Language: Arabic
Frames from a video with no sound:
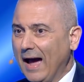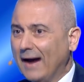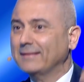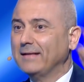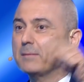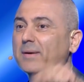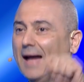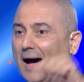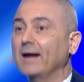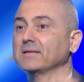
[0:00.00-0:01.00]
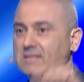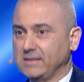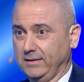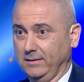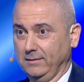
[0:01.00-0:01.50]
أكثر من
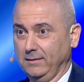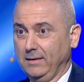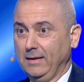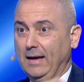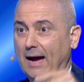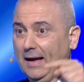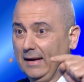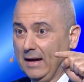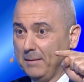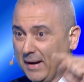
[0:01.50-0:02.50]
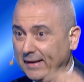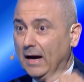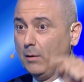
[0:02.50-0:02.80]
حادثة على مرأى